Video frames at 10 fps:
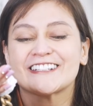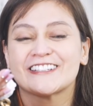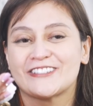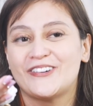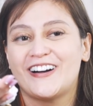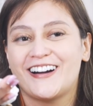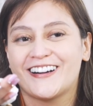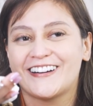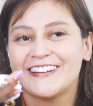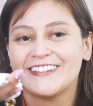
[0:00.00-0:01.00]
sa mga
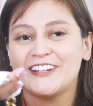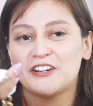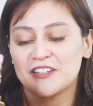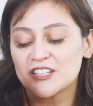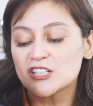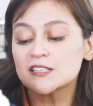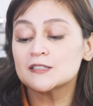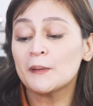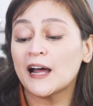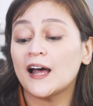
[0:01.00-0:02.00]
currently loving. Isa
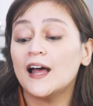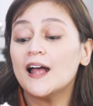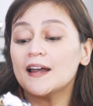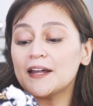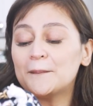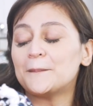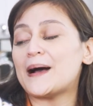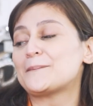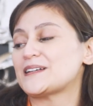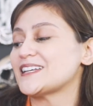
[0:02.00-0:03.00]
sa mga
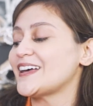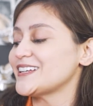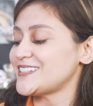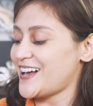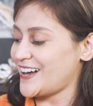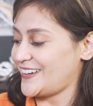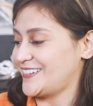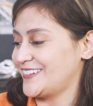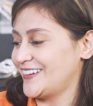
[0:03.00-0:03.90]
nagpapasaya sa akin.